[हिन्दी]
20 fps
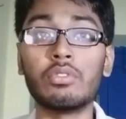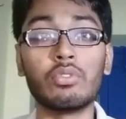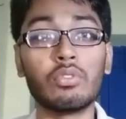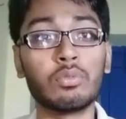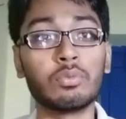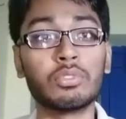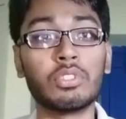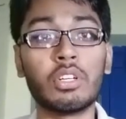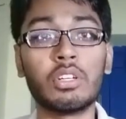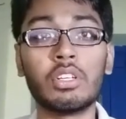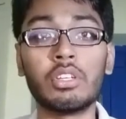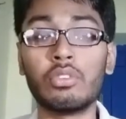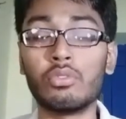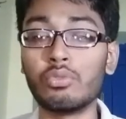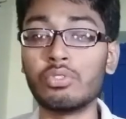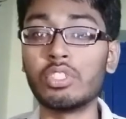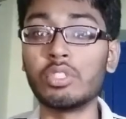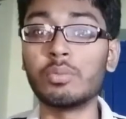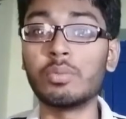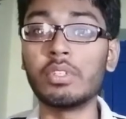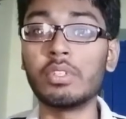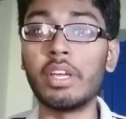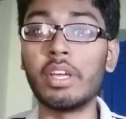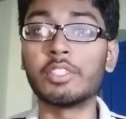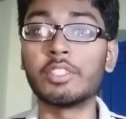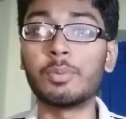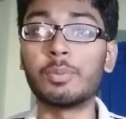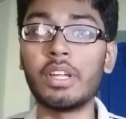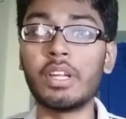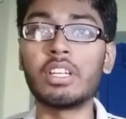रोम थर्टी टू जी बी
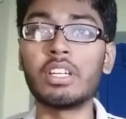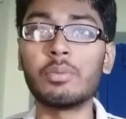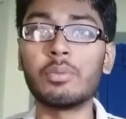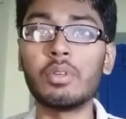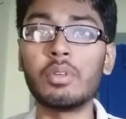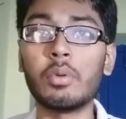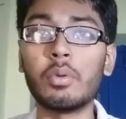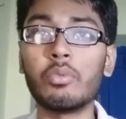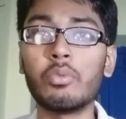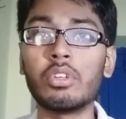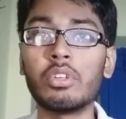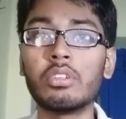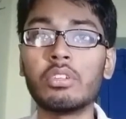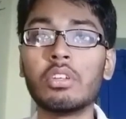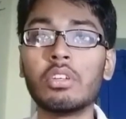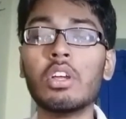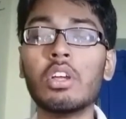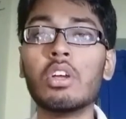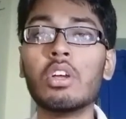एक्सप्लेंडेबल मेमोरी